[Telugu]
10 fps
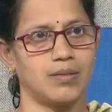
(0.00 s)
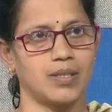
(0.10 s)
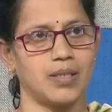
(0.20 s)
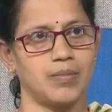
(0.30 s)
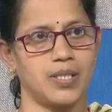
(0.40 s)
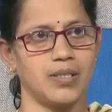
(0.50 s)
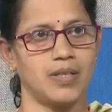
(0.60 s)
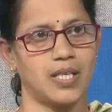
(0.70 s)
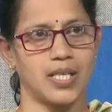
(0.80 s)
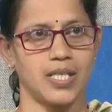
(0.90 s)
కాబట్టి
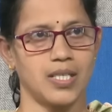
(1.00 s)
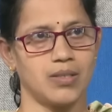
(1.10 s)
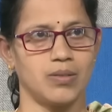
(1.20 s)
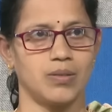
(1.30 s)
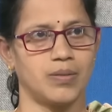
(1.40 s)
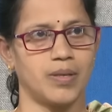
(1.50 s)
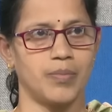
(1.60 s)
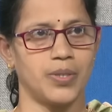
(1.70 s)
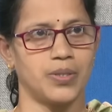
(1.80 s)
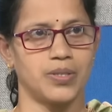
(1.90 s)
వెళ్ళగానే నాకు
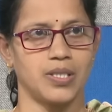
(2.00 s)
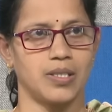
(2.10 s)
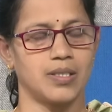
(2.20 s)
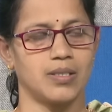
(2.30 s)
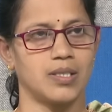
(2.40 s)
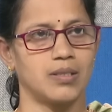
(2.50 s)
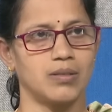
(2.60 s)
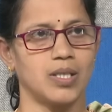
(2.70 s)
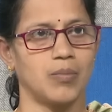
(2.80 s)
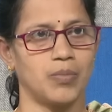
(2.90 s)
కంప్యూటర్ చేతికిచ్చారు
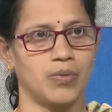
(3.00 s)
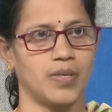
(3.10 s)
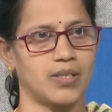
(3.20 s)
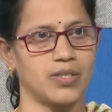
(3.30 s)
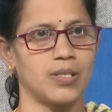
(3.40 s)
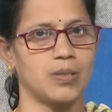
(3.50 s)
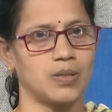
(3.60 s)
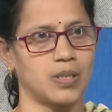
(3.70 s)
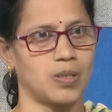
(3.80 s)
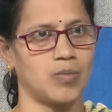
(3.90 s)
అప్పుడు వర్క్
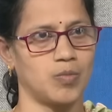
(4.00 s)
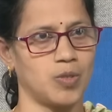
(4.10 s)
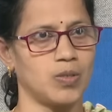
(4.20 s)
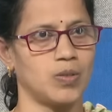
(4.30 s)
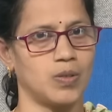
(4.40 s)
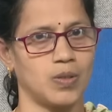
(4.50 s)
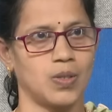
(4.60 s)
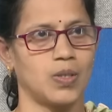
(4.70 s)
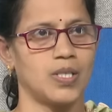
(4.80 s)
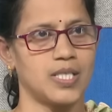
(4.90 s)
చేస్తున్న క్రమంలో
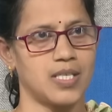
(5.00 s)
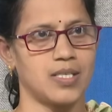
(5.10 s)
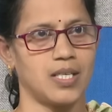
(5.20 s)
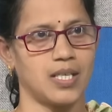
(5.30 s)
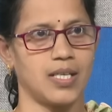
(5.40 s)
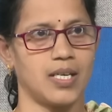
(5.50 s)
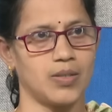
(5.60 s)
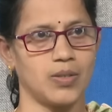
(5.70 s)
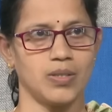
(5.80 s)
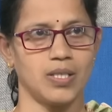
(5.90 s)
చర్చలు కదా అని
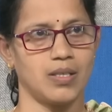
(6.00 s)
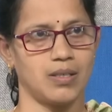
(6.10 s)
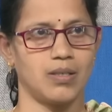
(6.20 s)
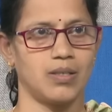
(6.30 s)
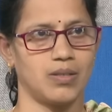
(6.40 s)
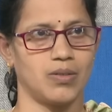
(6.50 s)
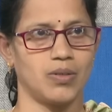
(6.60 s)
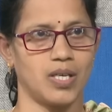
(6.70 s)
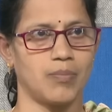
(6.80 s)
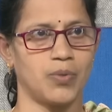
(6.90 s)
కొంత
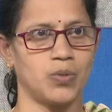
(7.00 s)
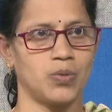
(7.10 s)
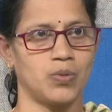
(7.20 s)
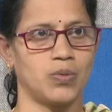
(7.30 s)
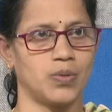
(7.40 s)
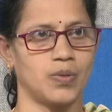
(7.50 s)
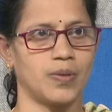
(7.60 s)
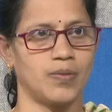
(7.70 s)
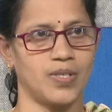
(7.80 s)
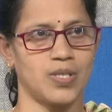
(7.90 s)
అప్పుడు
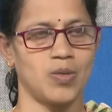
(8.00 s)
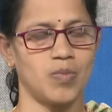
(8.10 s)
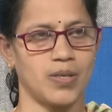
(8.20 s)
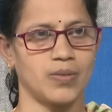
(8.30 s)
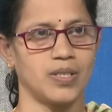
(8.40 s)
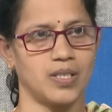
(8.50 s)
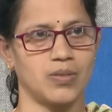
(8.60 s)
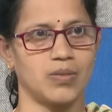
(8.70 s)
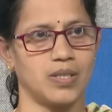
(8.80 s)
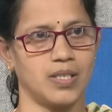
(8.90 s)
వెసులుబాటు ఉందని
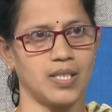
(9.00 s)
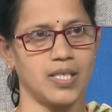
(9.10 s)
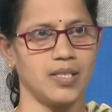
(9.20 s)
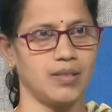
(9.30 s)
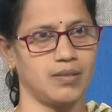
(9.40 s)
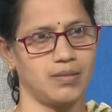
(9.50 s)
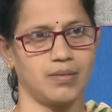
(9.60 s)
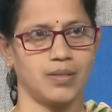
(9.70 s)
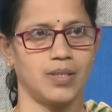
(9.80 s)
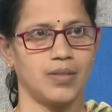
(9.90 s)
అనుకున్నారు కానీ
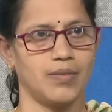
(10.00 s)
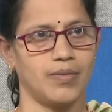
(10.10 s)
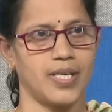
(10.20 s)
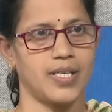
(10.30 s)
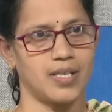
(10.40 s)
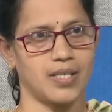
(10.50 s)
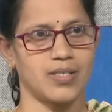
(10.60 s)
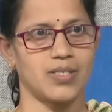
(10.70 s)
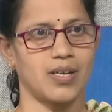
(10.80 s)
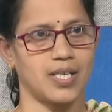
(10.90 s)
ఫైరింగ్ అక్కడ
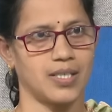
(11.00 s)
స్టార్ట్